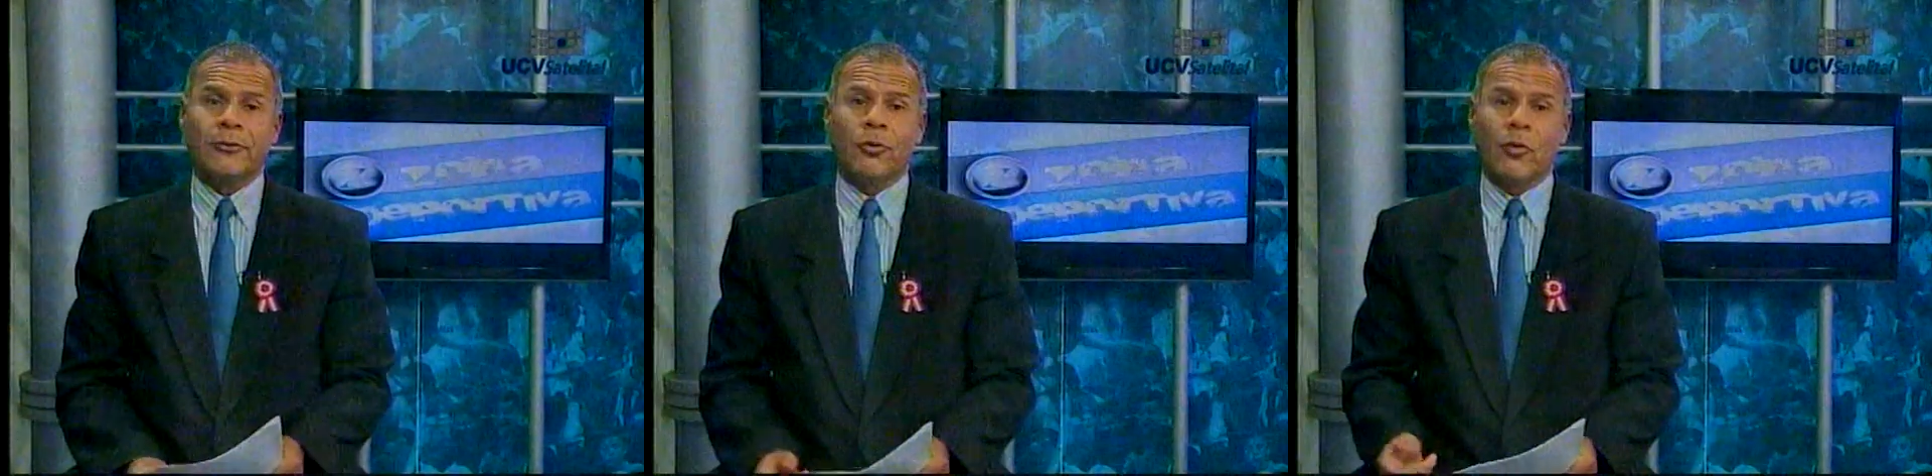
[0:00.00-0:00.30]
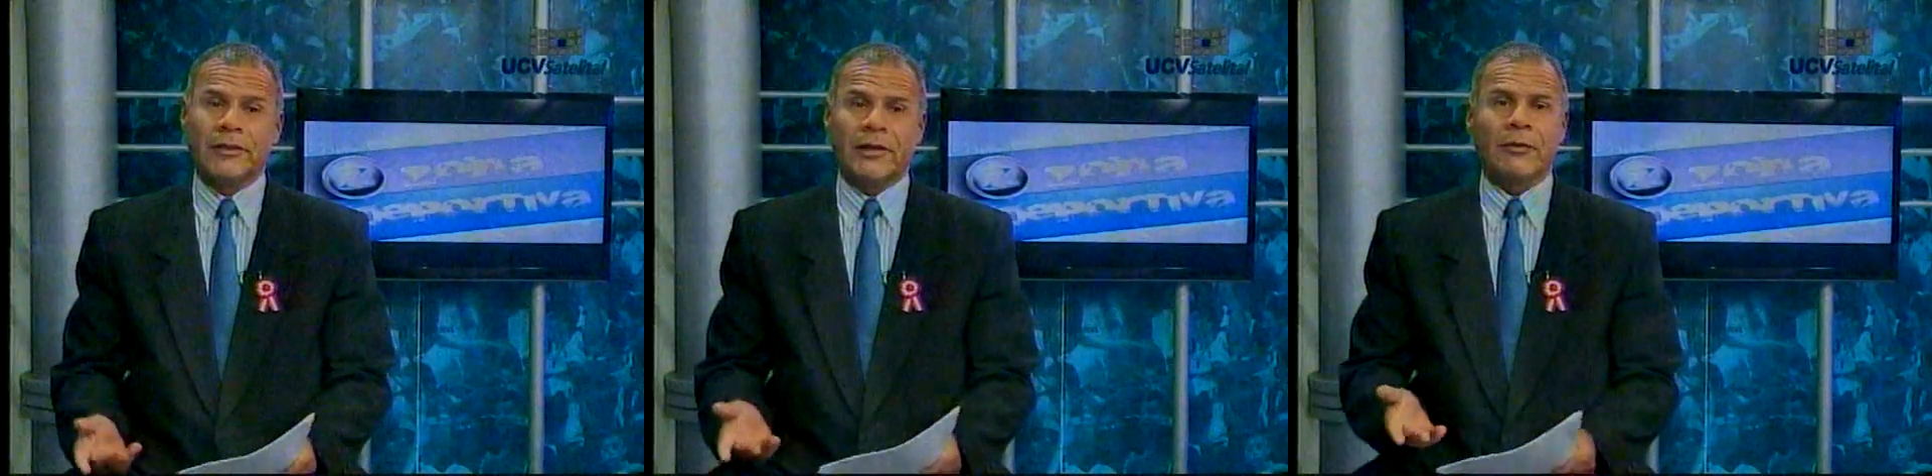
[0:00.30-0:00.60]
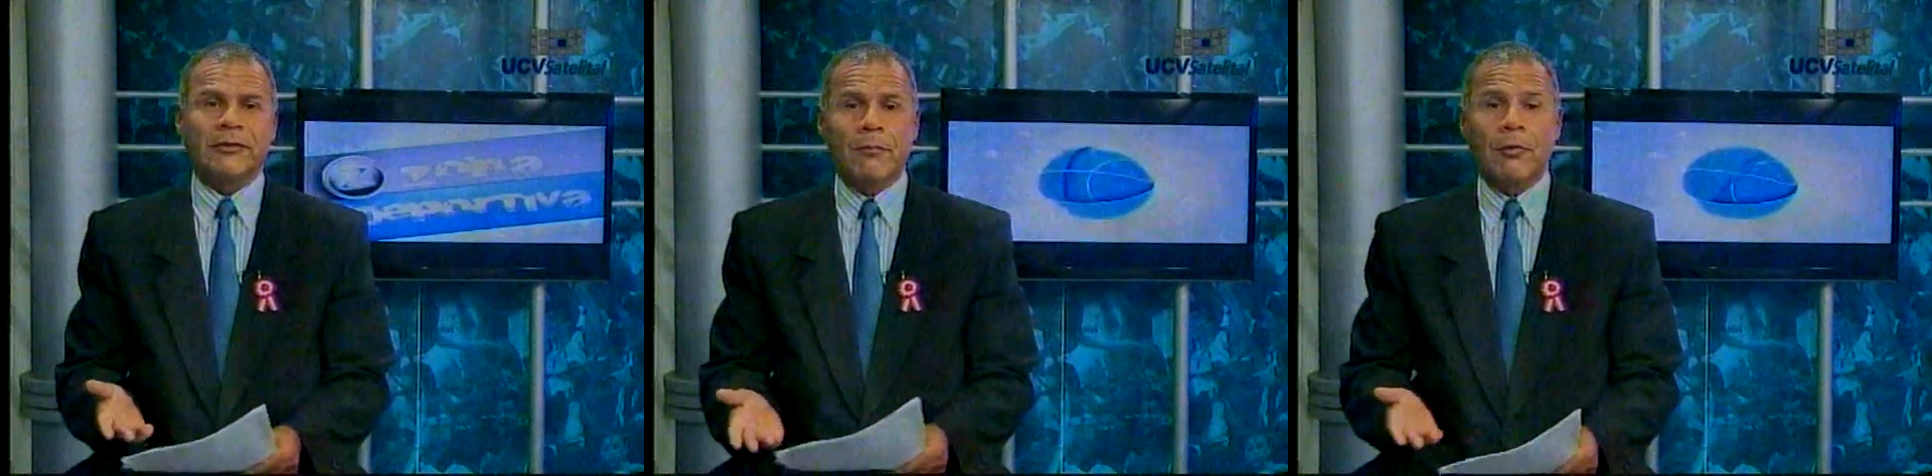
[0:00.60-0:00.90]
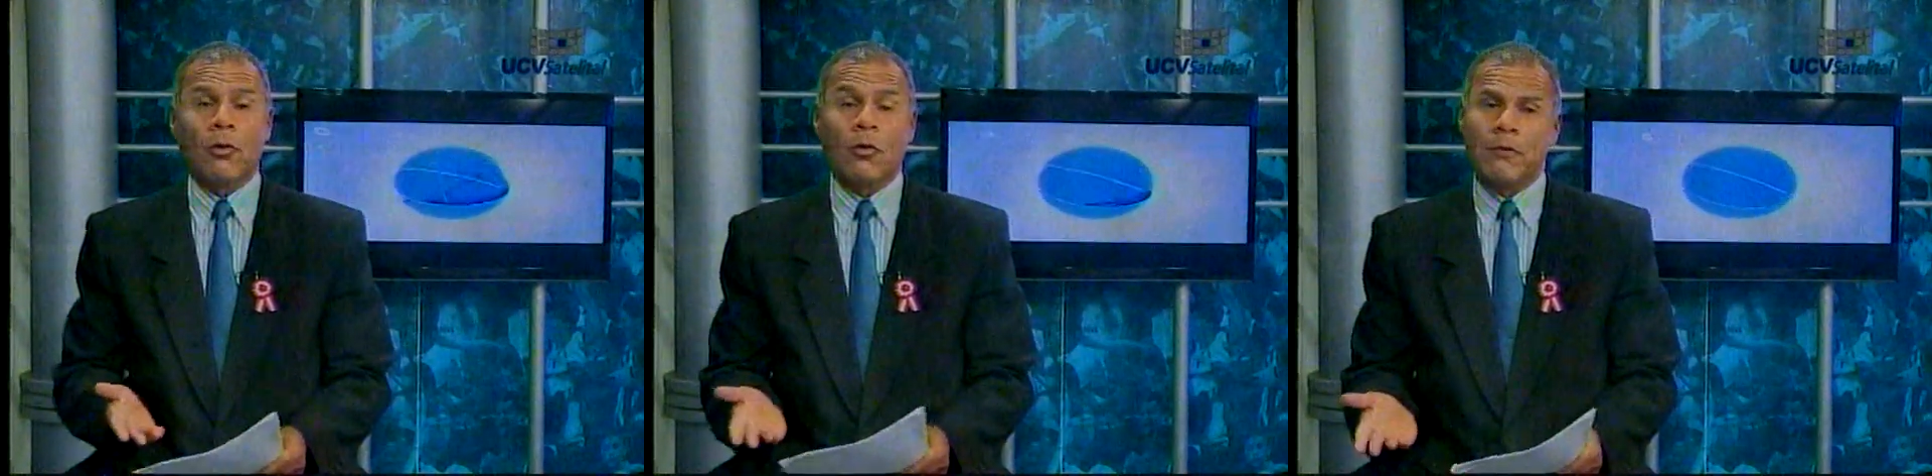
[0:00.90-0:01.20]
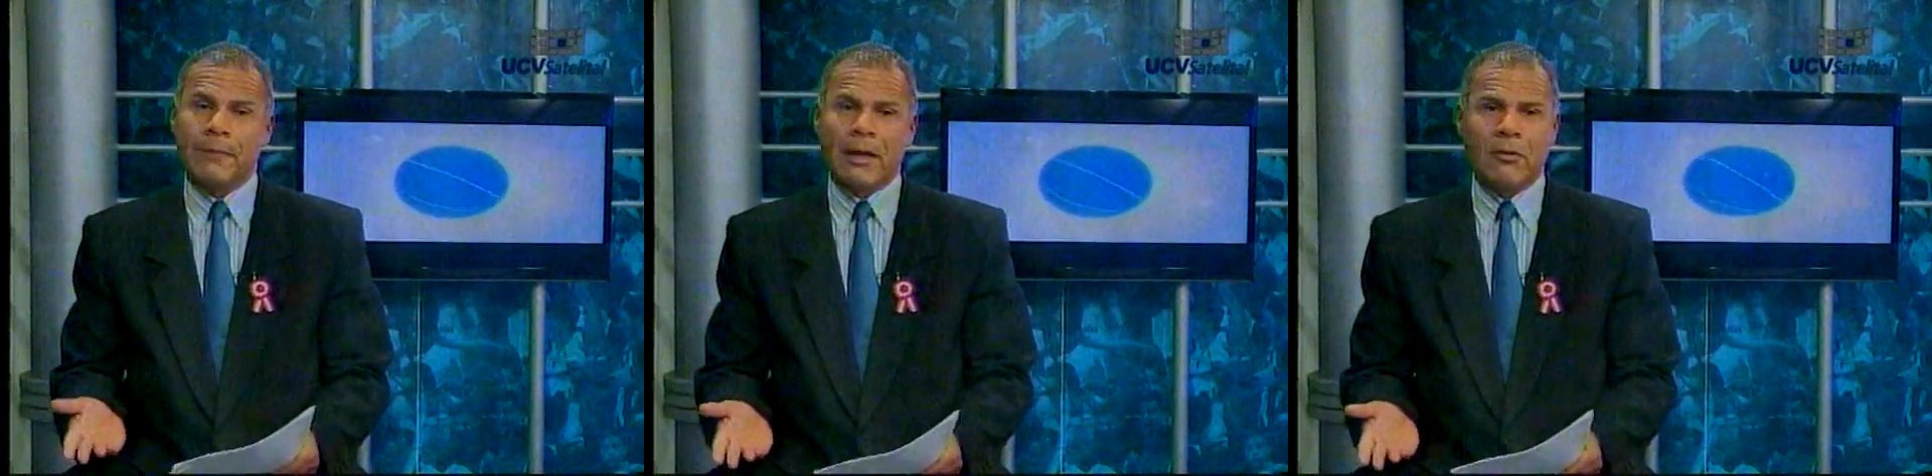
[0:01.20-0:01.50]
Hoy Huanchaco está un poco
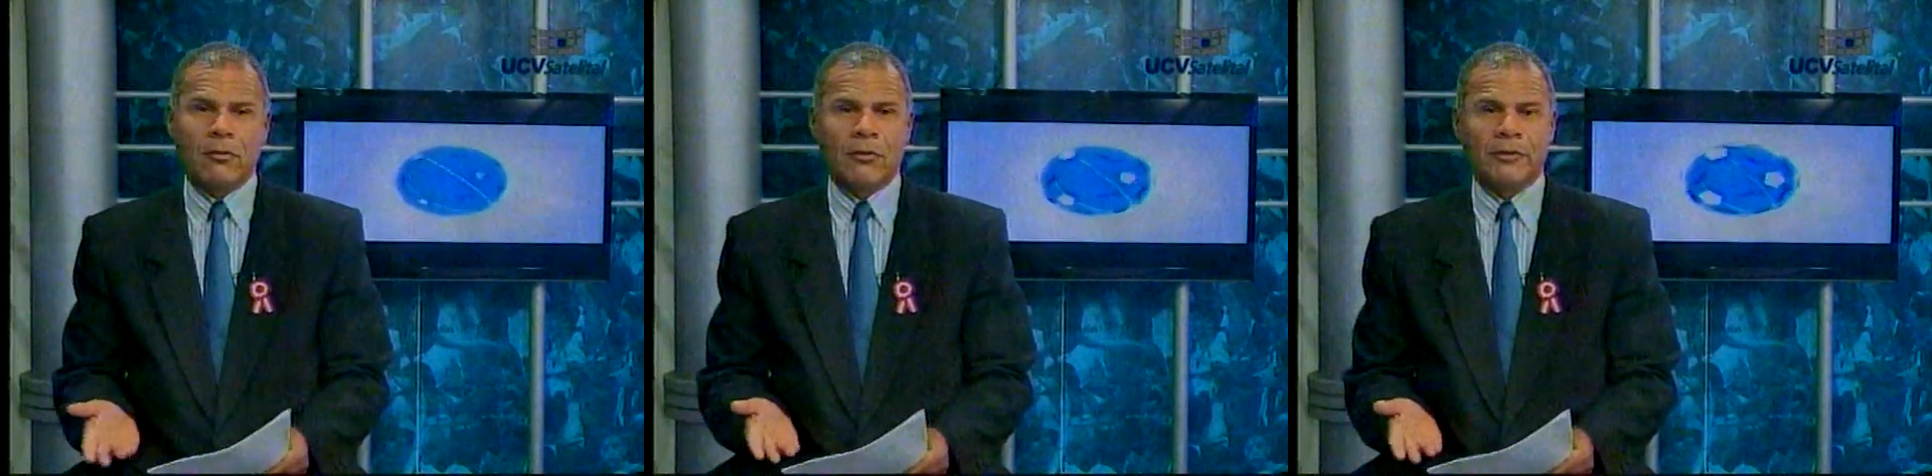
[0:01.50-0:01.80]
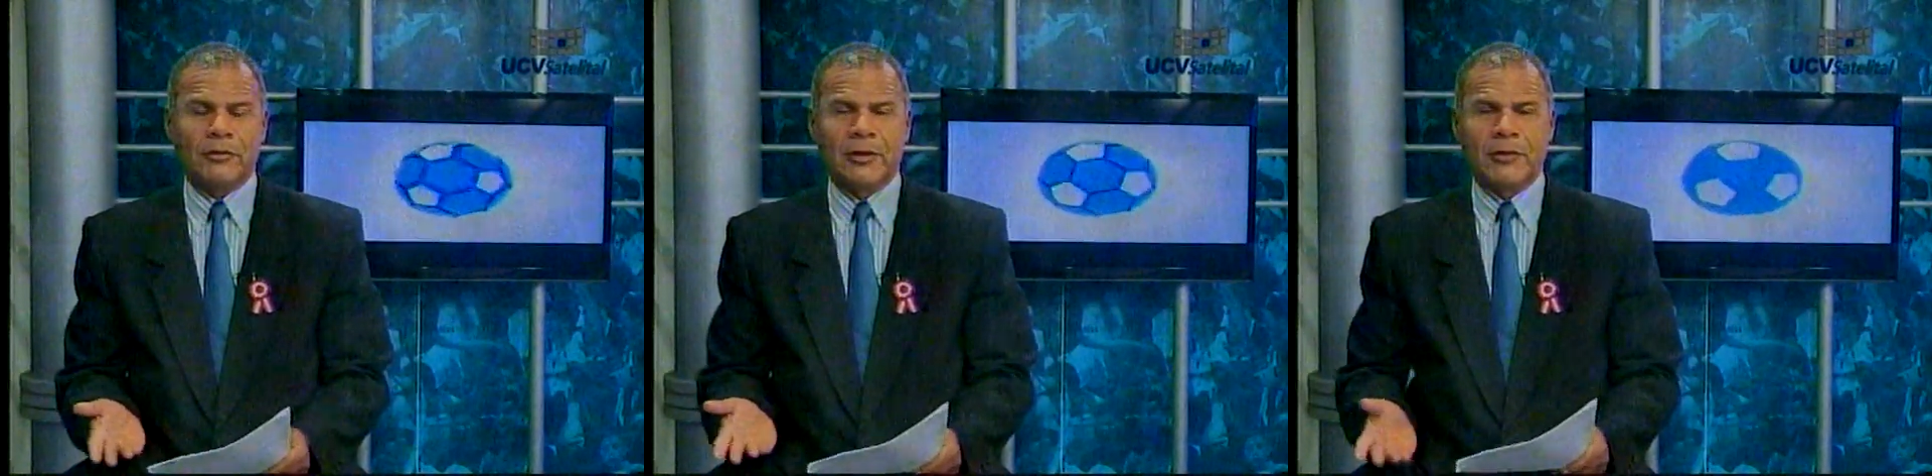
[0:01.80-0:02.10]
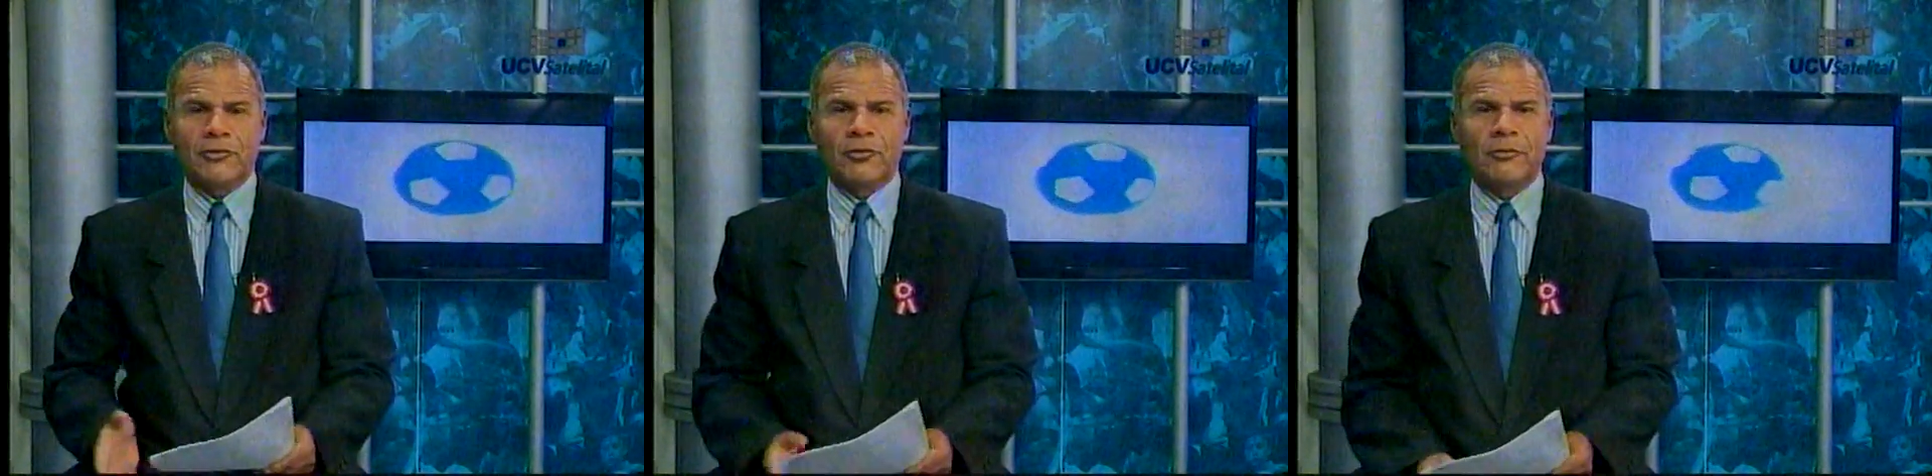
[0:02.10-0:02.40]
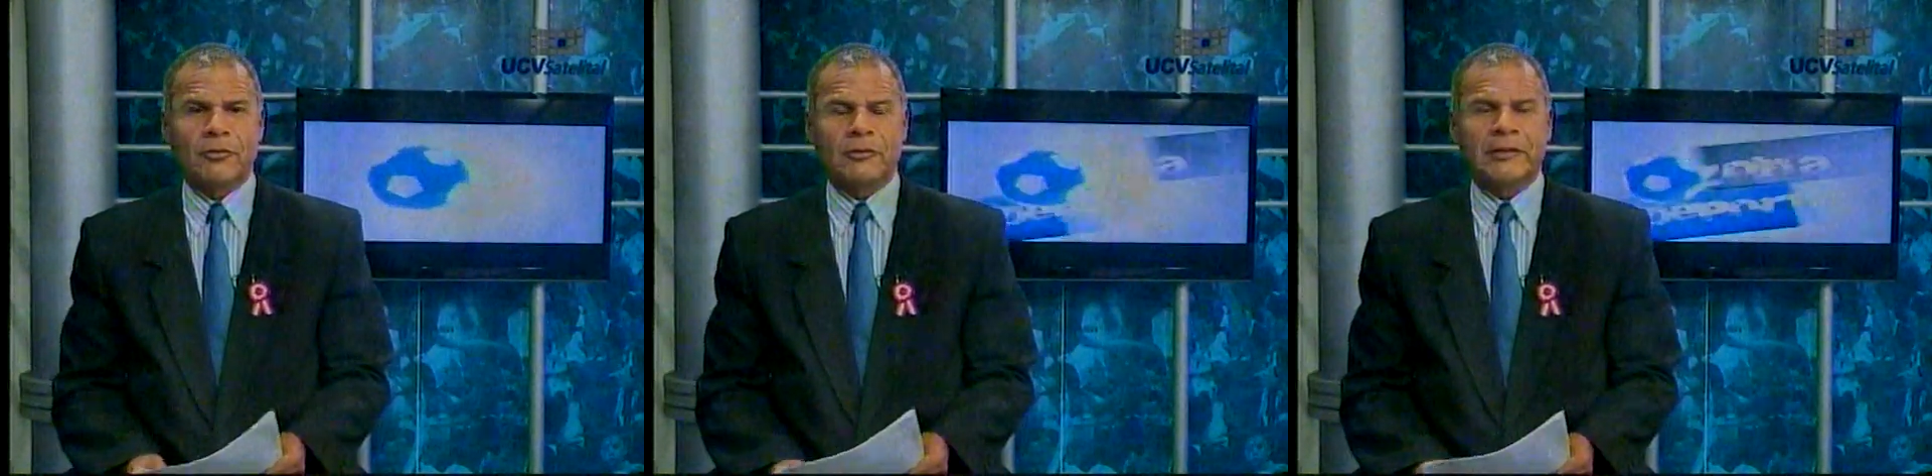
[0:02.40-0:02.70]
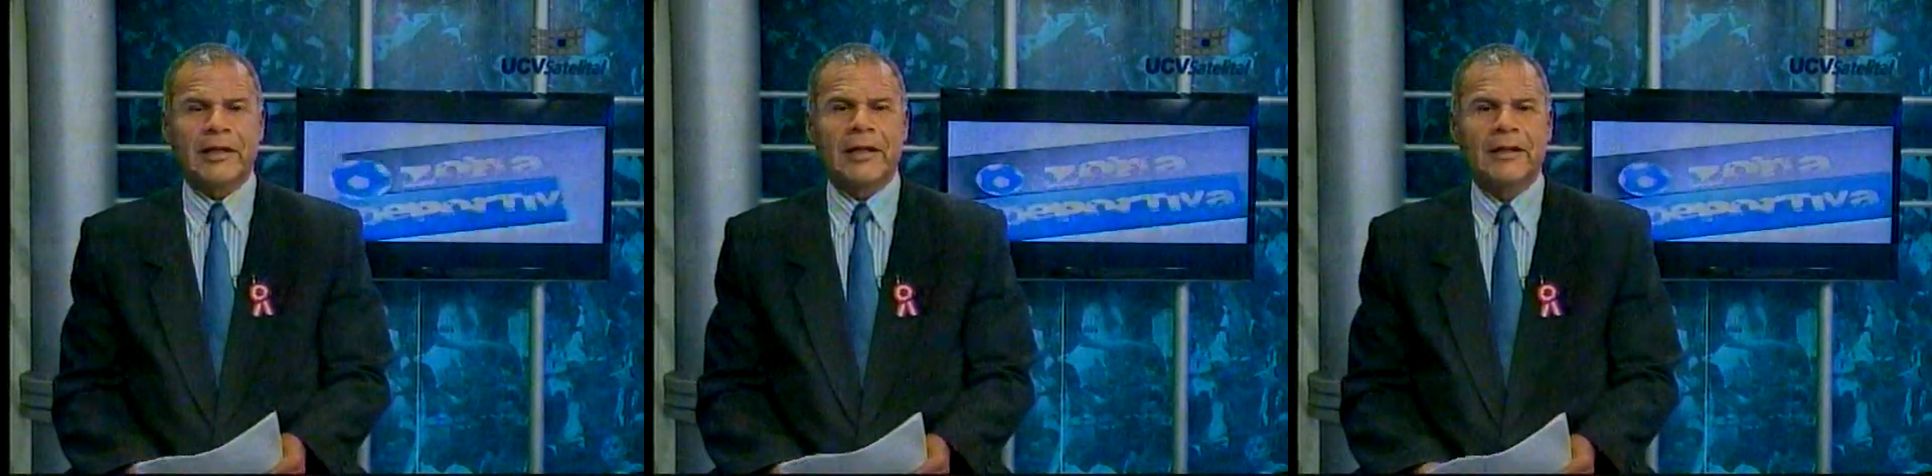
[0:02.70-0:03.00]
golpeado con esto de la erosión costera